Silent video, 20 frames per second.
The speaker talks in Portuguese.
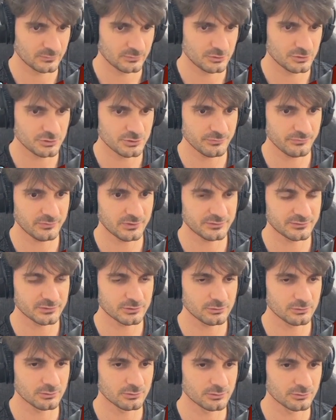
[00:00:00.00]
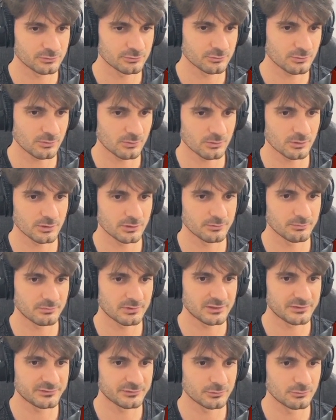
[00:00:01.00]
a gente faz aqui, ó, score
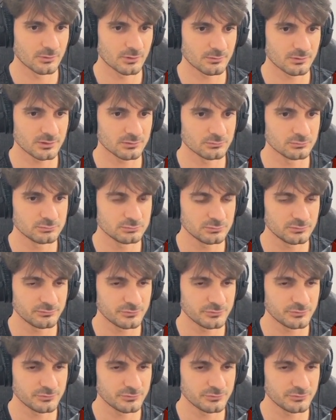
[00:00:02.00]
mais igual a 1.